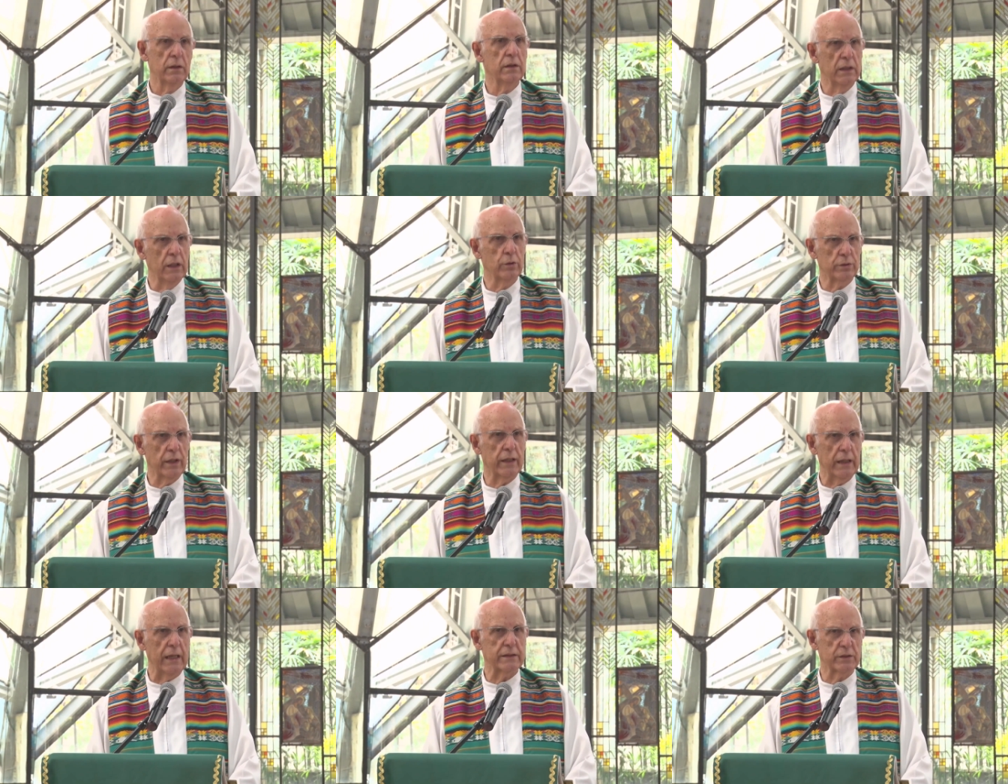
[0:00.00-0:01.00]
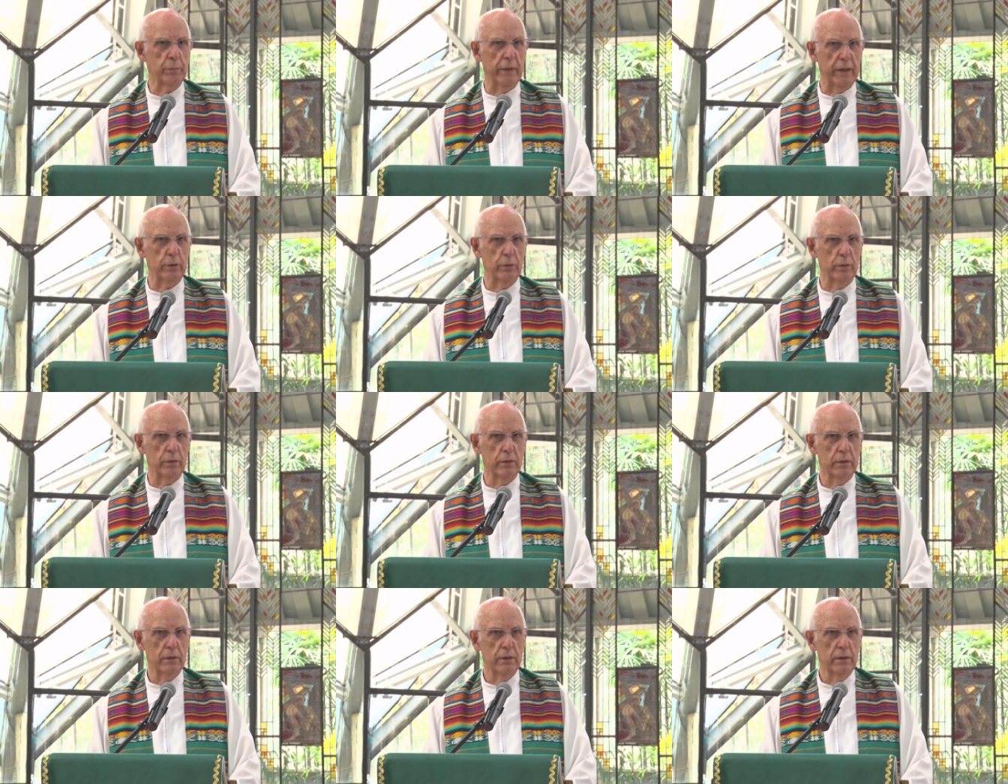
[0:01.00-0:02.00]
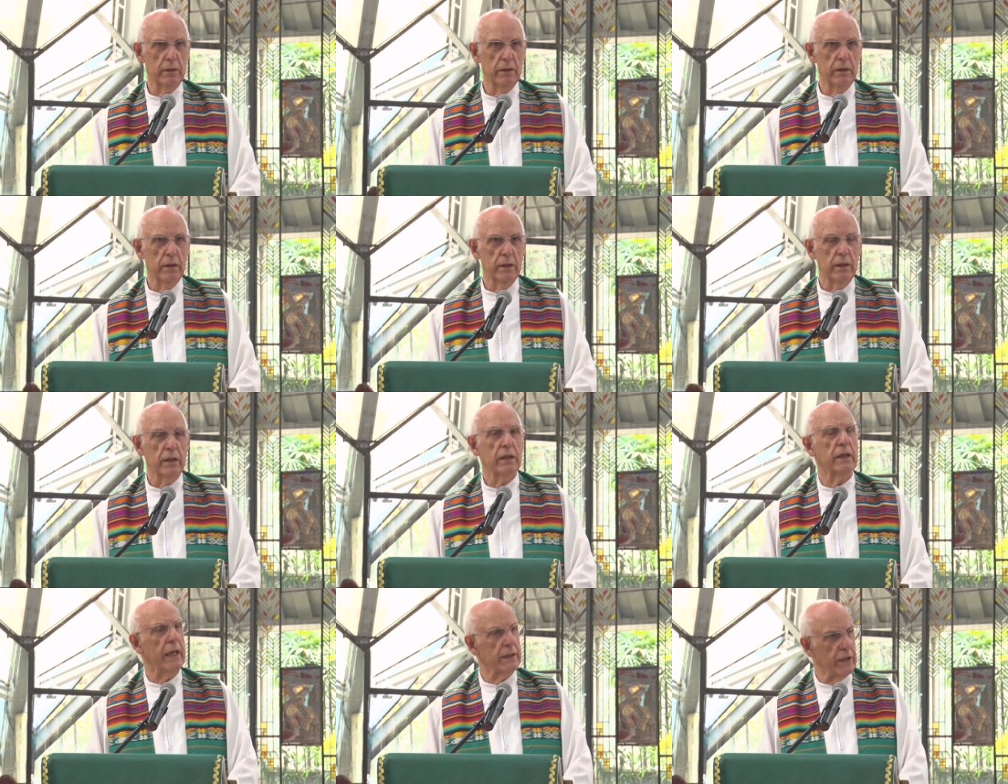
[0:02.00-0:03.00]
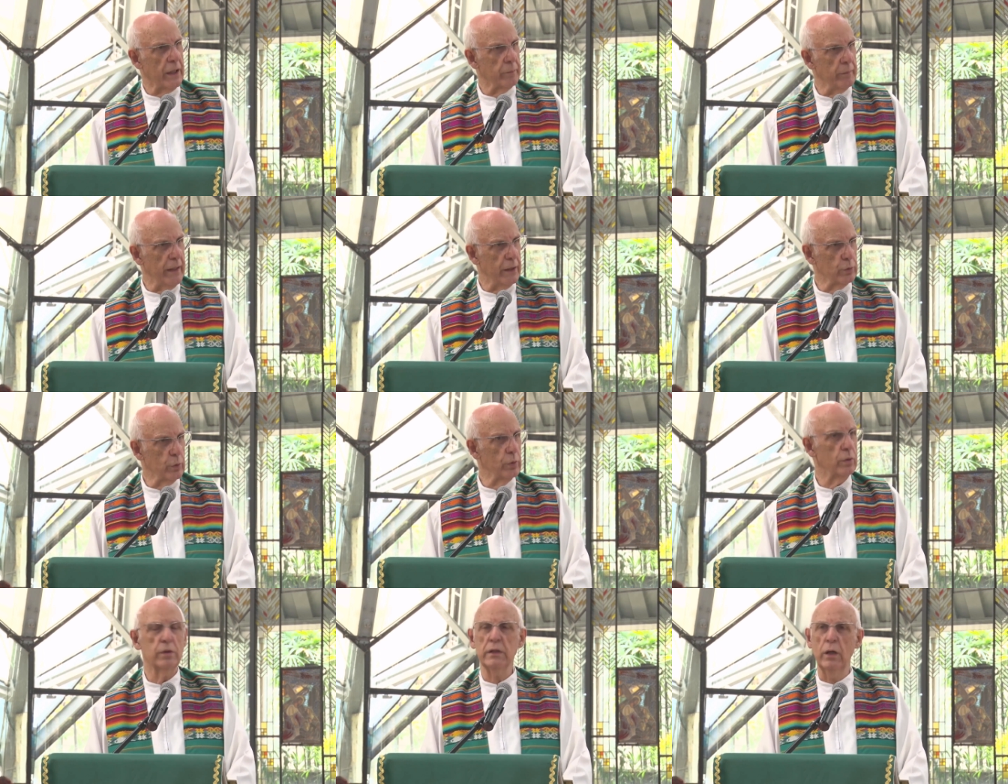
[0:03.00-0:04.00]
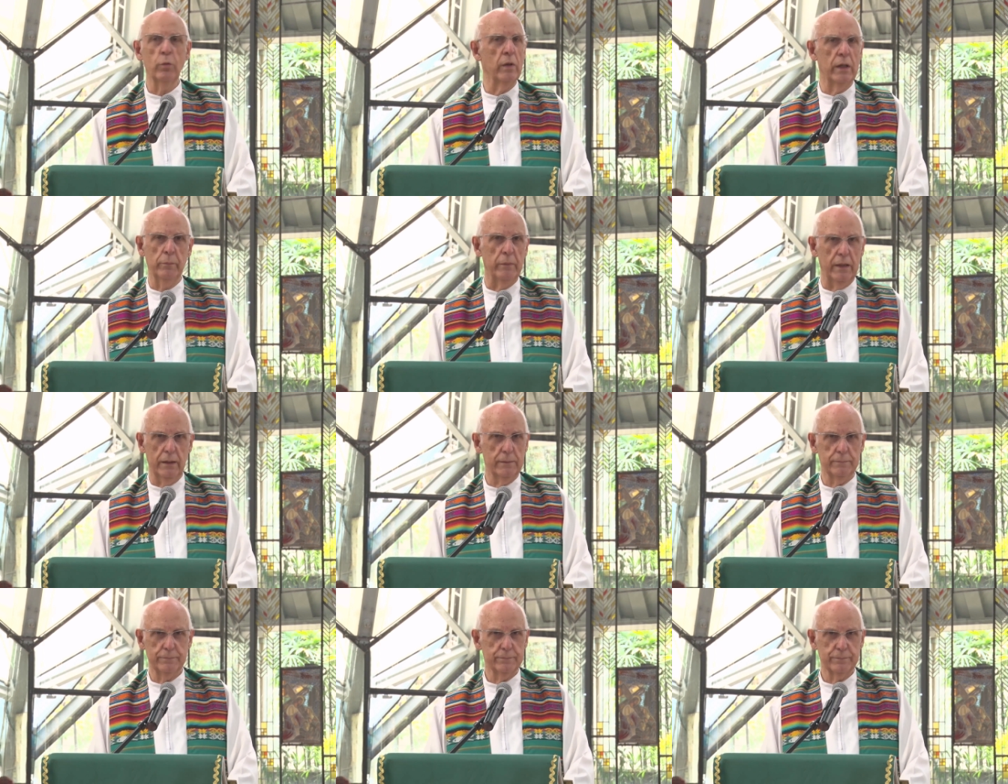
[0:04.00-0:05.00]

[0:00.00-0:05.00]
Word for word: não tenhais medo. Quem tem medo não ama.